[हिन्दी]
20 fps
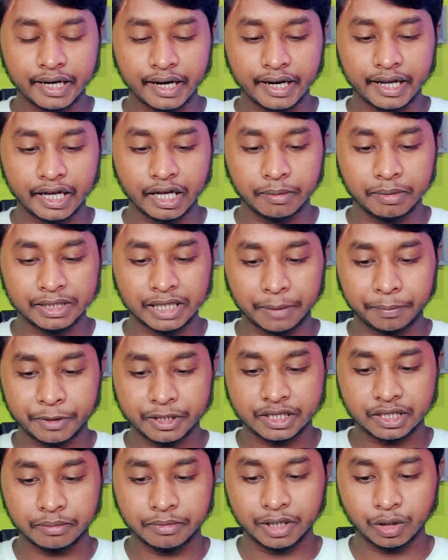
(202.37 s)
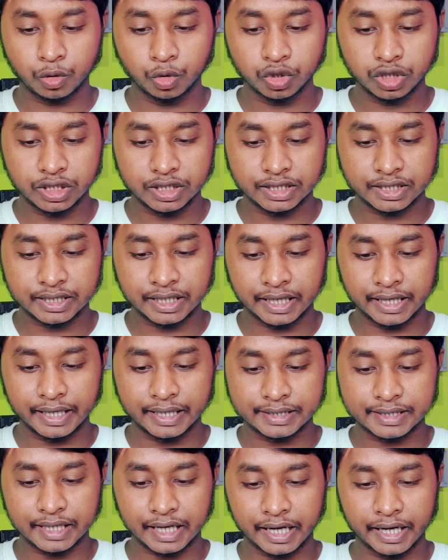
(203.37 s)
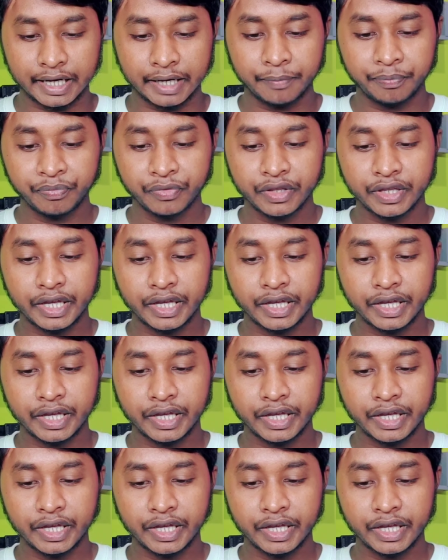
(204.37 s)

करने के बाद आपके सामने कुछ इस तरीके से आएगा